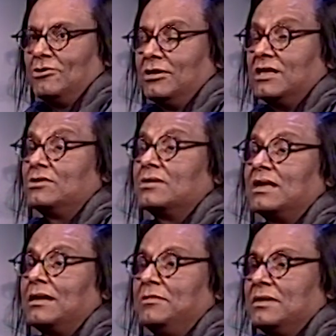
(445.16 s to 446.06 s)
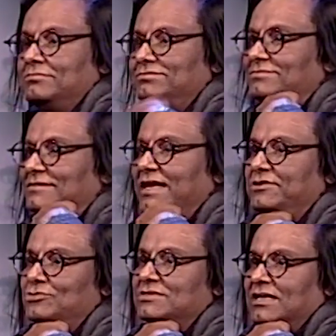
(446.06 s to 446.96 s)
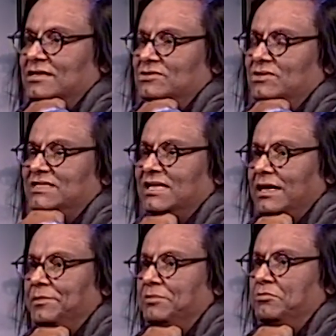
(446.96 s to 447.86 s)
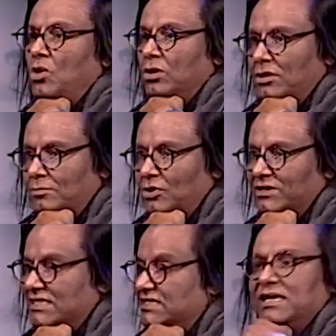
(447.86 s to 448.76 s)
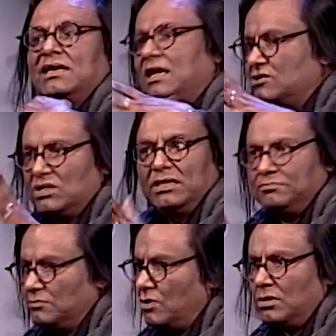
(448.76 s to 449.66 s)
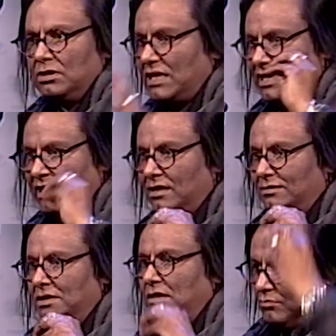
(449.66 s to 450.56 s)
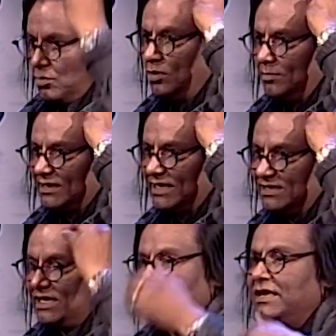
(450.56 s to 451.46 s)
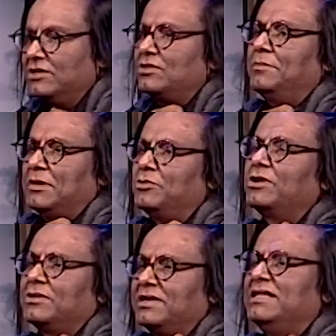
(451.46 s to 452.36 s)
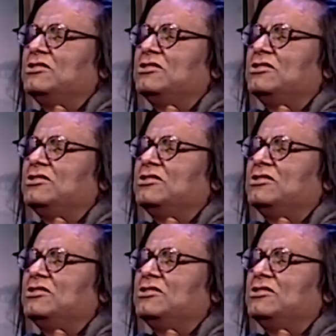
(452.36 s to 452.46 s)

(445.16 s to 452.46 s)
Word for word: ঘন্টা দরকার আমার এইটুক জায়গাটা হ্যাঁ, যেটাকে আমি মনন বলতে চাই এখানে হ্যাঁ। আসলে মন থাকে না হ্যাঁ। মন মাথায় থাকে কিন্তু আমরা মনে করি মানে